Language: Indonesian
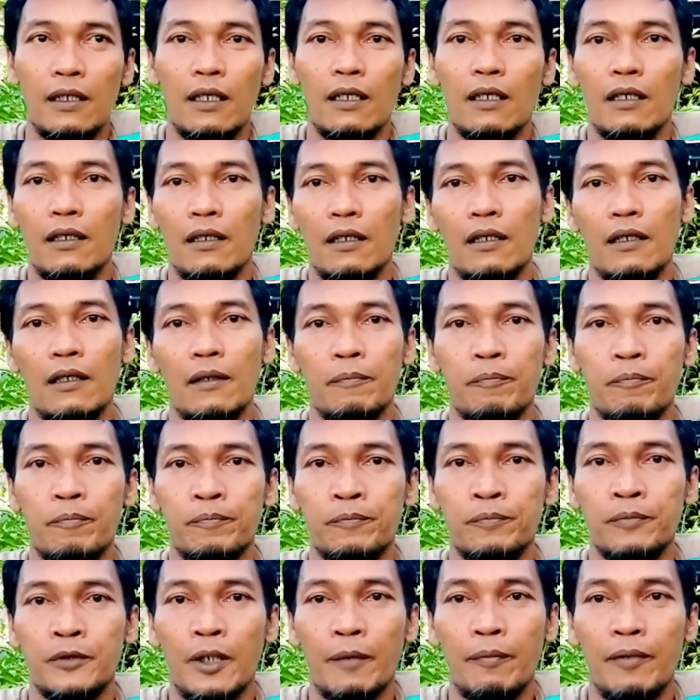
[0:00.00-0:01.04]
uh,
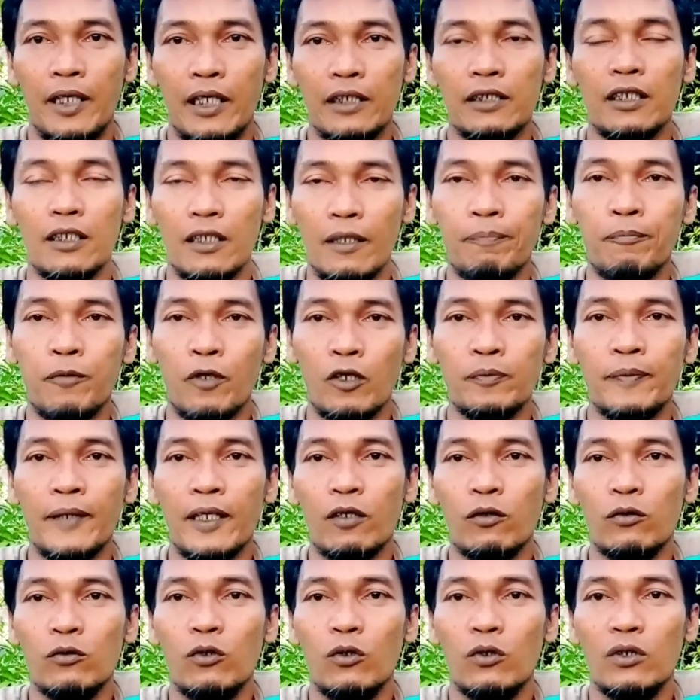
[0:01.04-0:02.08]
saya pikir tetap prospek
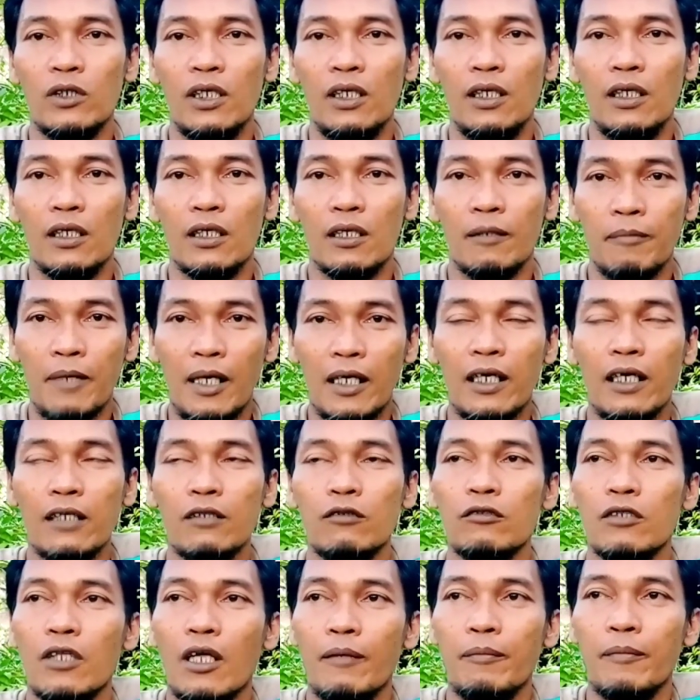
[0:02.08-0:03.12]
untuk dikembangkan
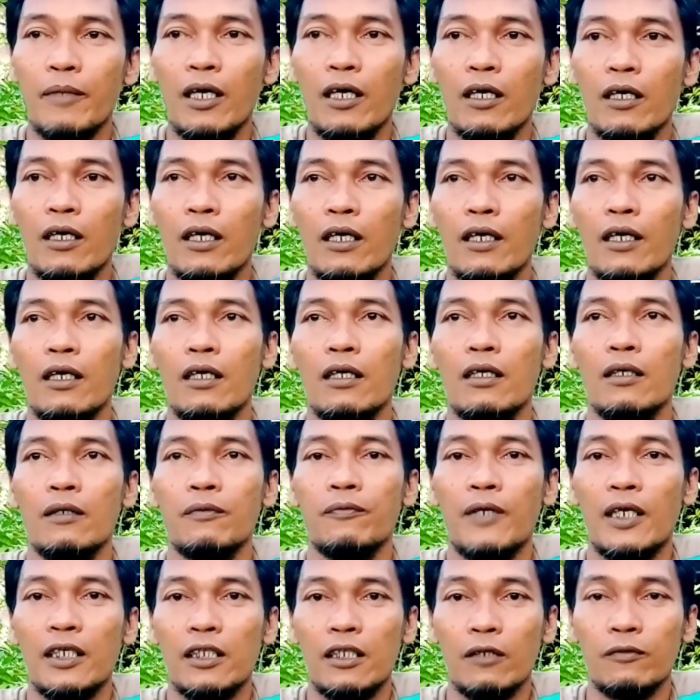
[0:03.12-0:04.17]
terutama
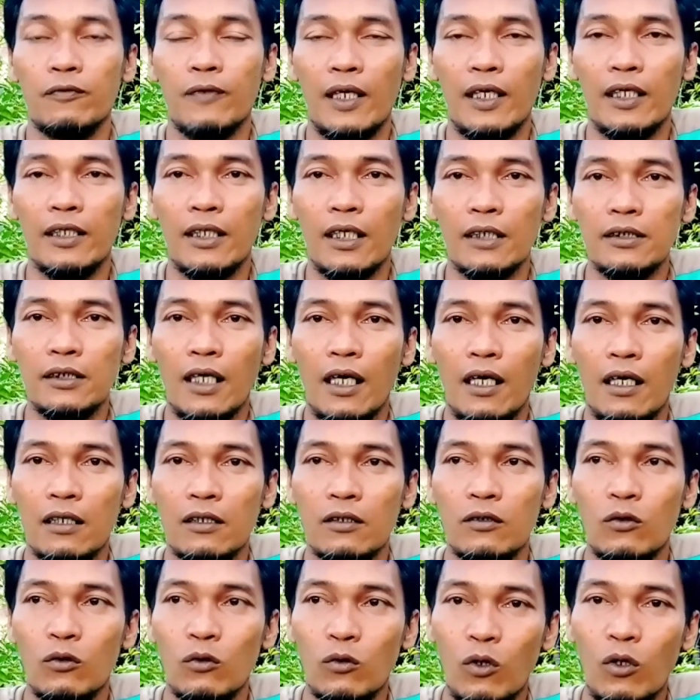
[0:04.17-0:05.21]
varietas-varietas
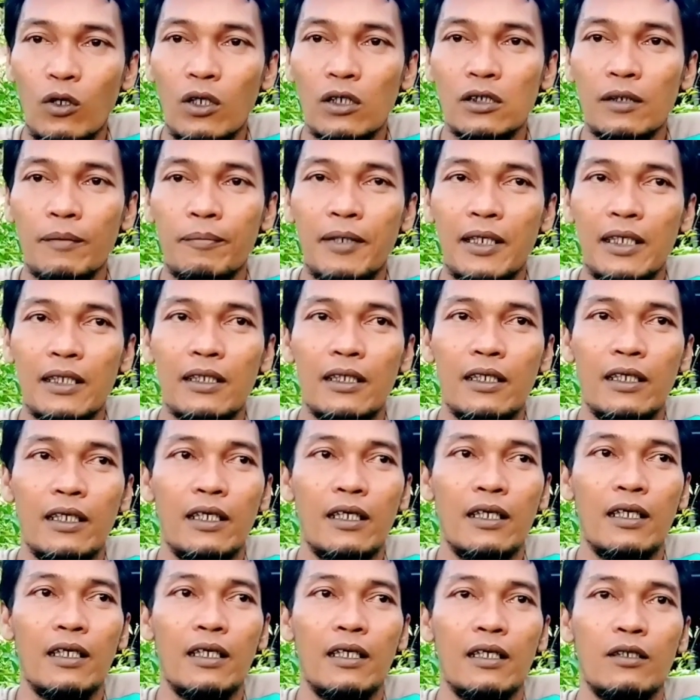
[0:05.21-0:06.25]
yang unggul
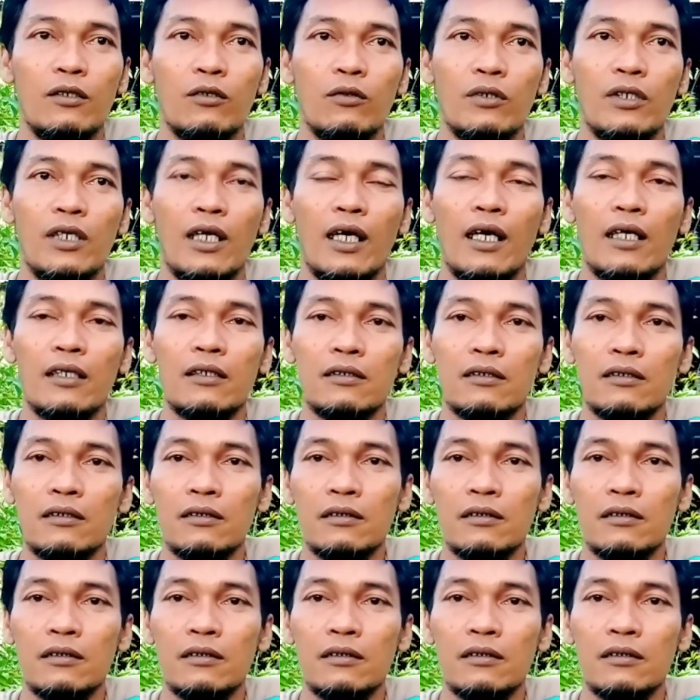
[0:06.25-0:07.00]
seperti durian